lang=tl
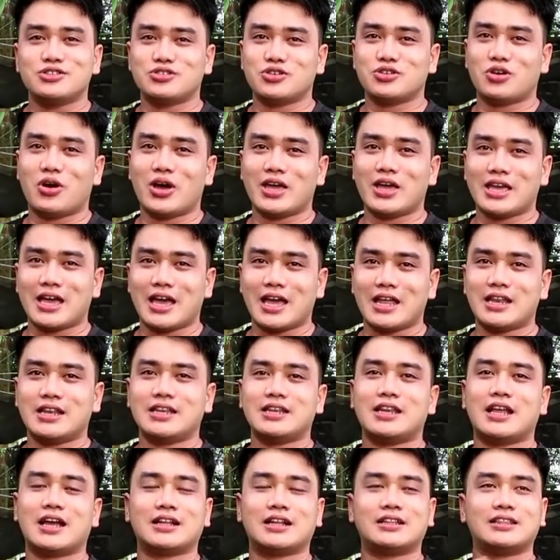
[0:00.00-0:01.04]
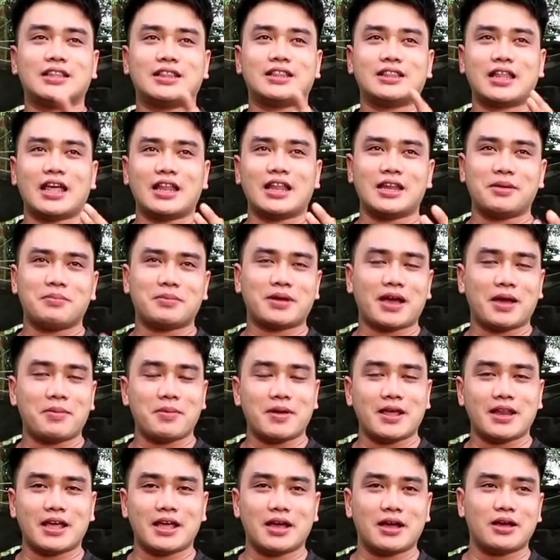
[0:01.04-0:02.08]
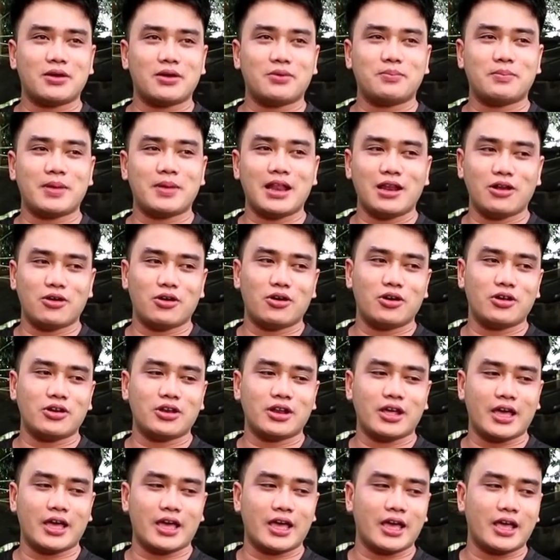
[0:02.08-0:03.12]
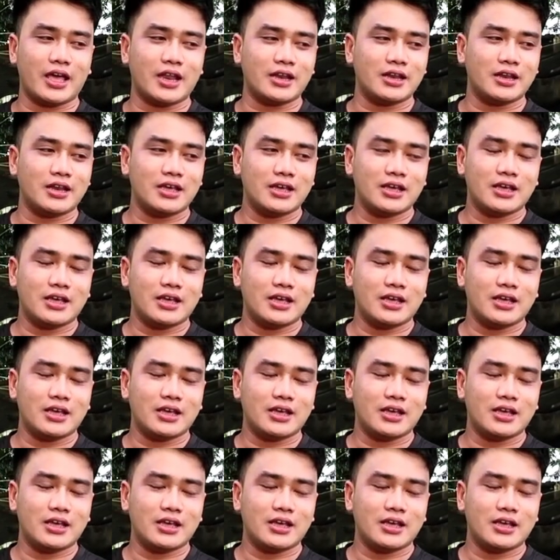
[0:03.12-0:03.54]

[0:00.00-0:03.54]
so ayan, nagtanim kami ng melon and